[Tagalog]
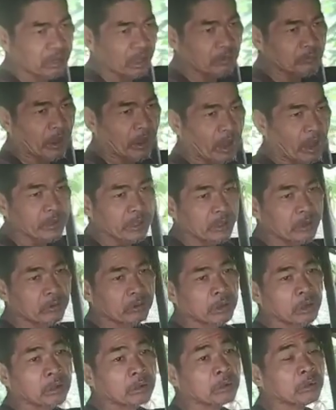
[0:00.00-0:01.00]
Saan mabili
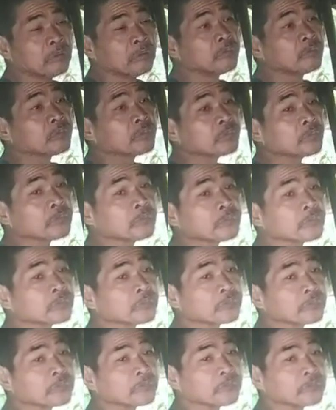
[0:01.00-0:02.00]
yun?
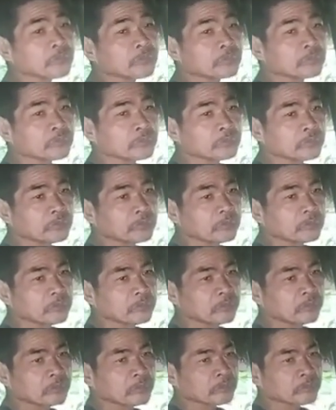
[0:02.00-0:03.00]
Sa hardware.
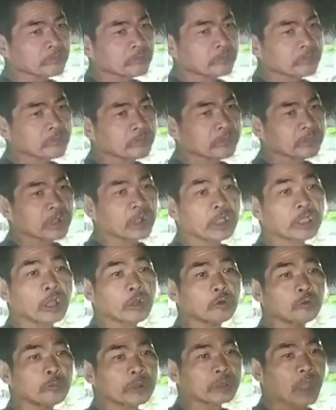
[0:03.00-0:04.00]
Ang
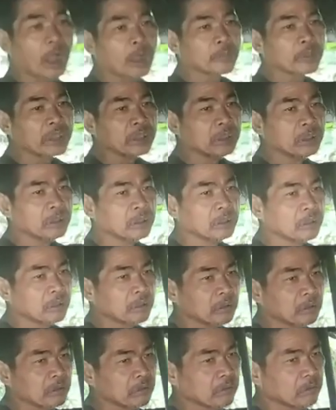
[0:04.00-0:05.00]
gaya lumalabi.
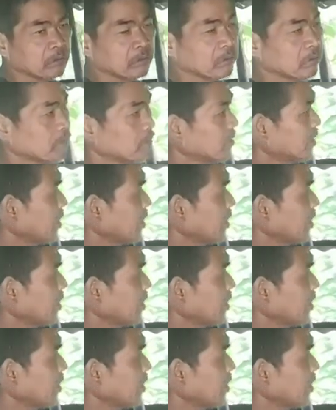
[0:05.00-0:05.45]
Oo nga.